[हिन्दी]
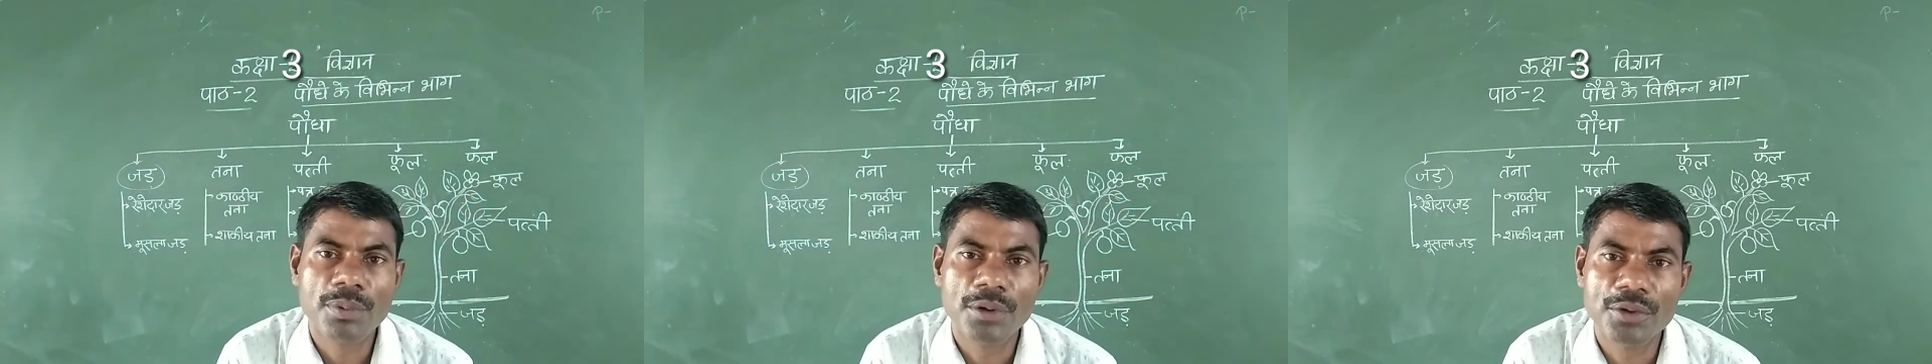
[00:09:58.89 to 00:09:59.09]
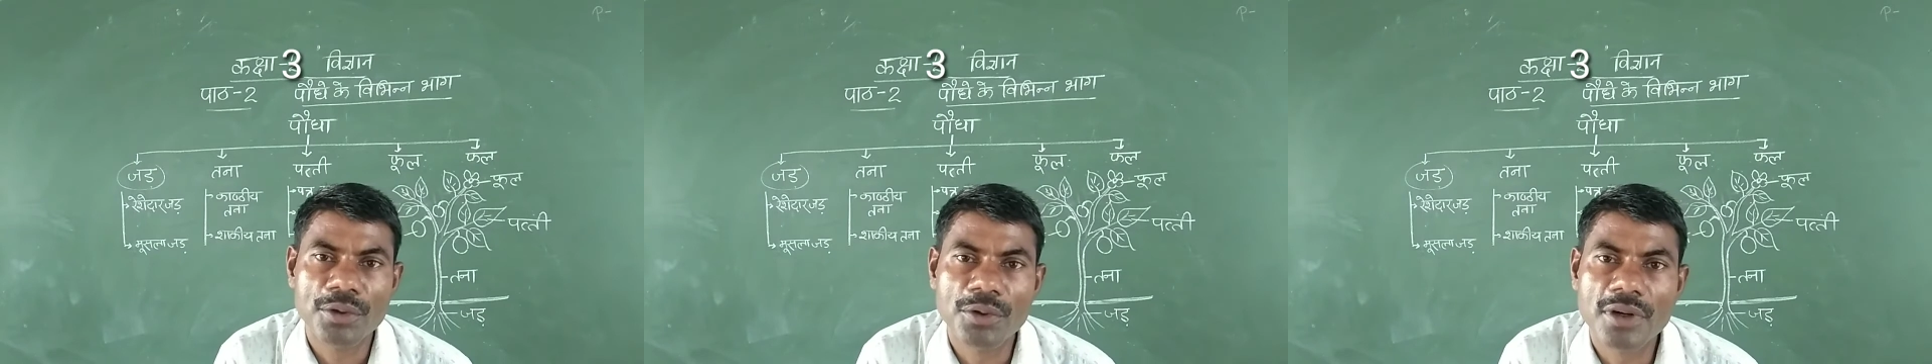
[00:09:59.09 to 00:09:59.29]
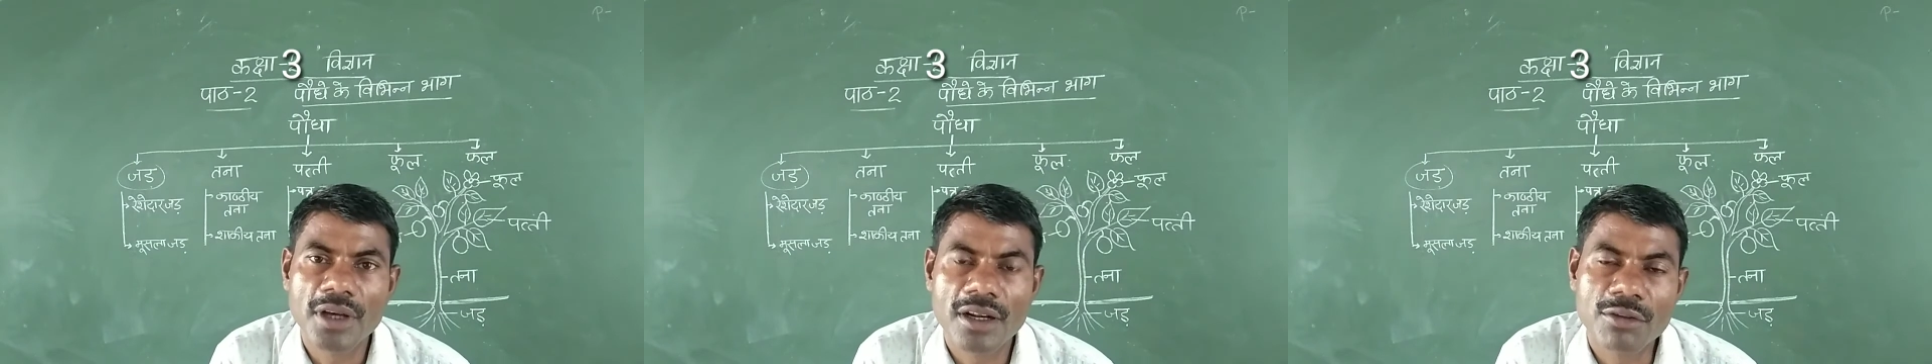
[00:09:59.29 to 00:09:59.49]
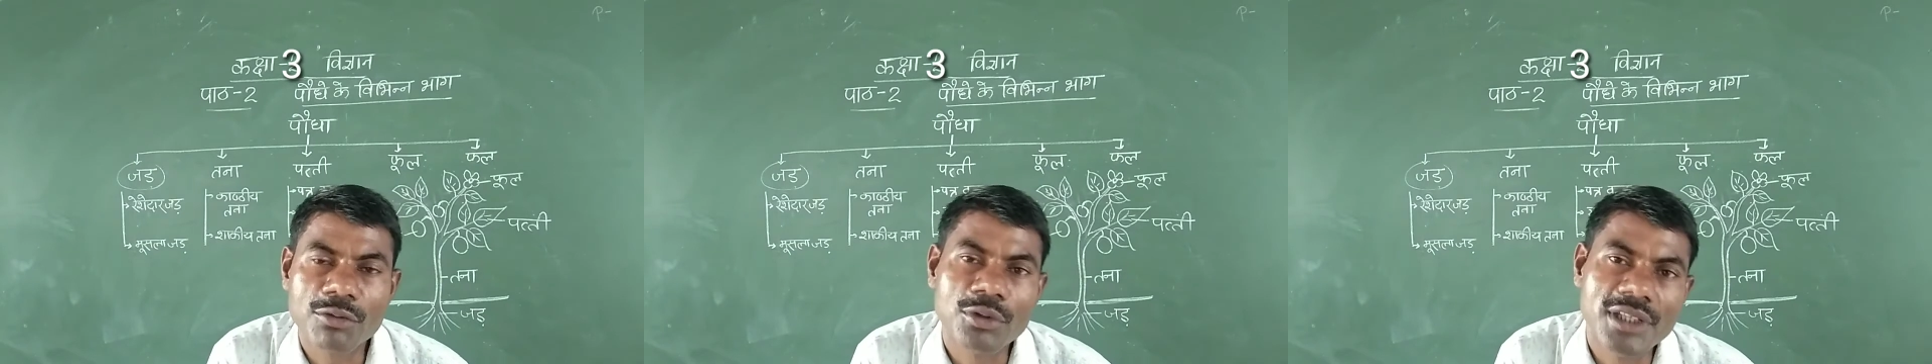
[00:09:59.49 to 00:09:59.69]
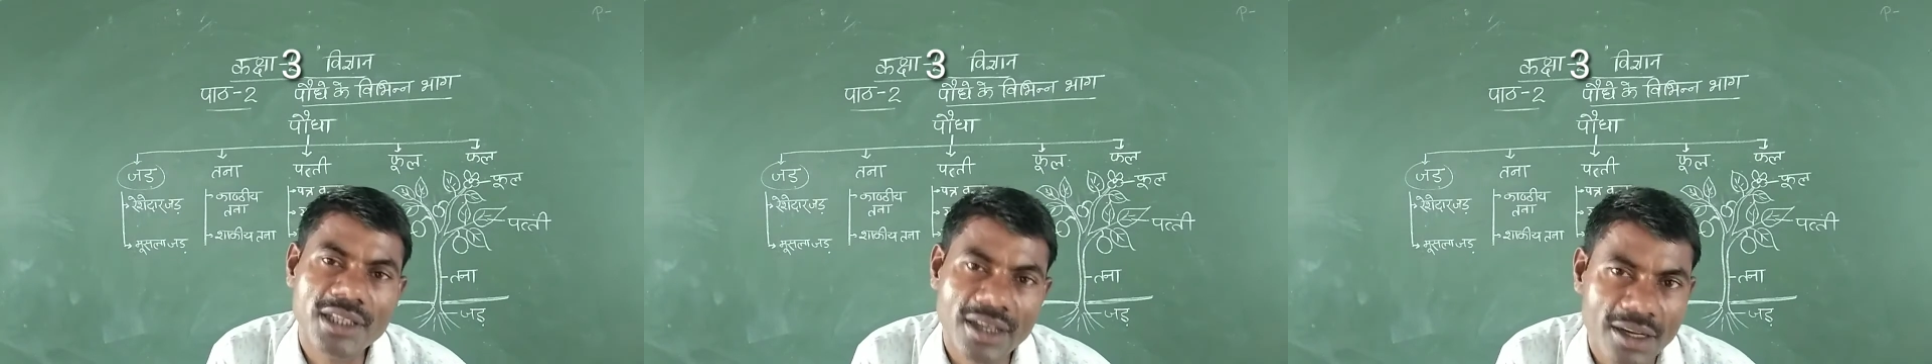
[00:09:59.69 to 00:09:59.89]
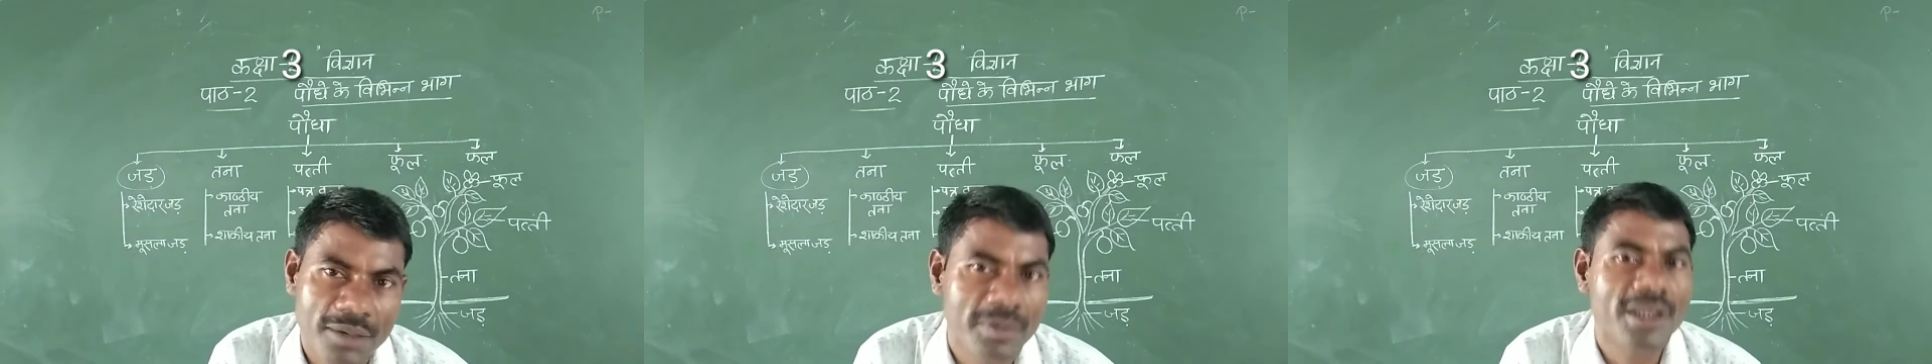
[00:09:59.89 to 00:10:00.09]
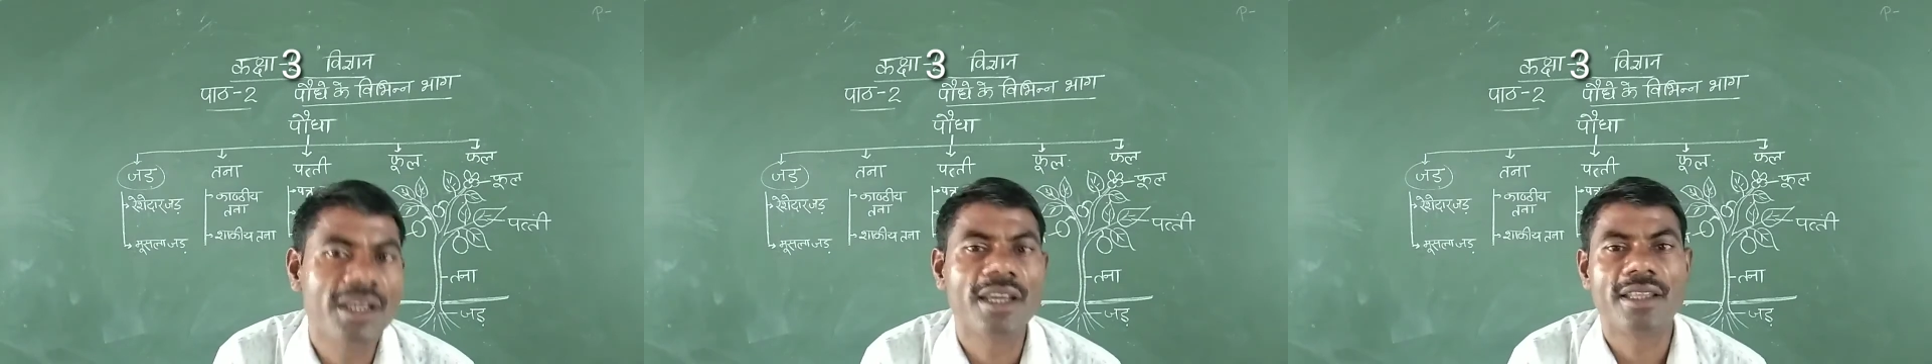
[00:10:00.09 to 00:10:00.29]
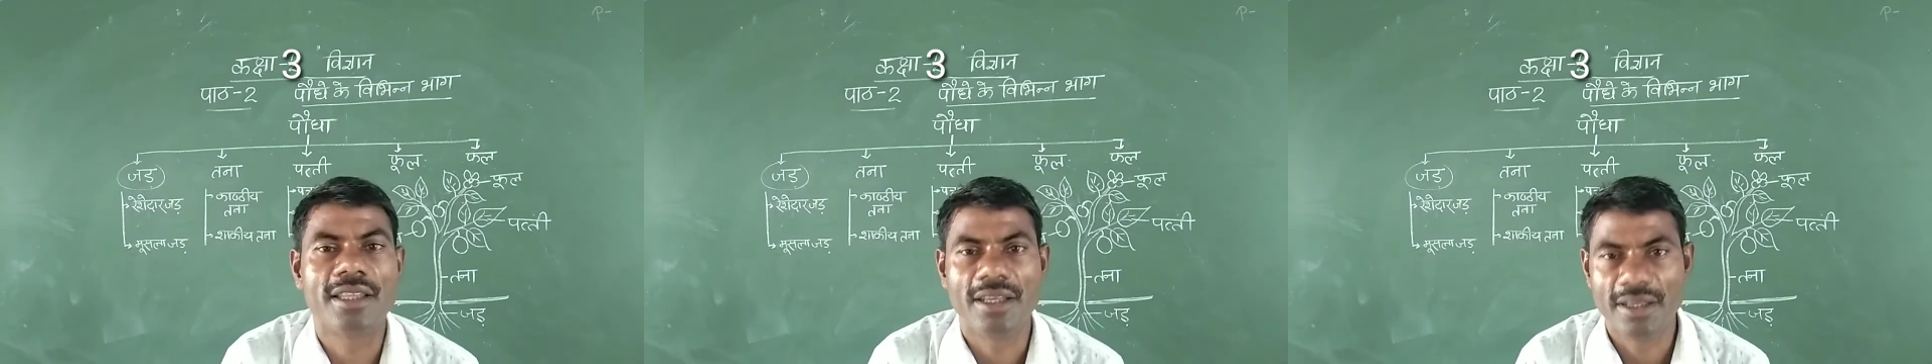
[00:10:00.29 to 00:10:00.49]
पौधों का रसोई घर भी
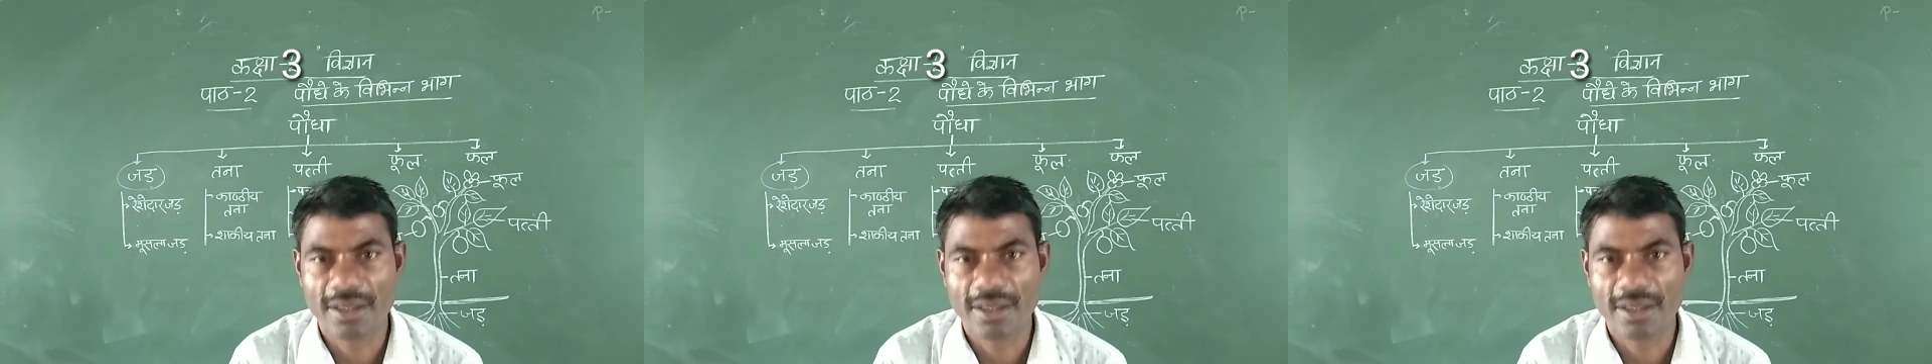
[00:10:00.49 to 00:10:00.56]
कहते